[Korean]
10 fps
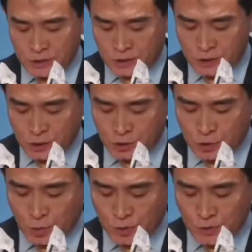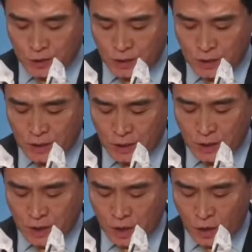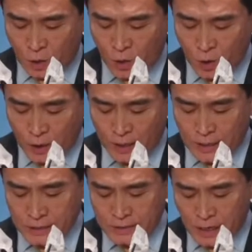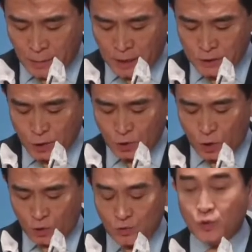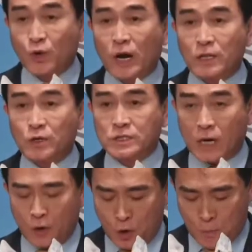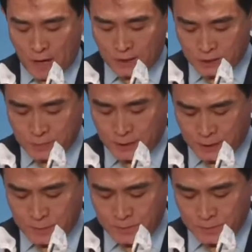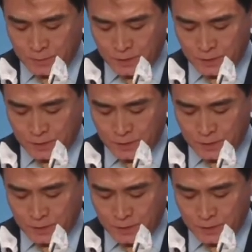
시 구의원들이 언론에 자발적으로 후원한 것이라고 밝혔습니다.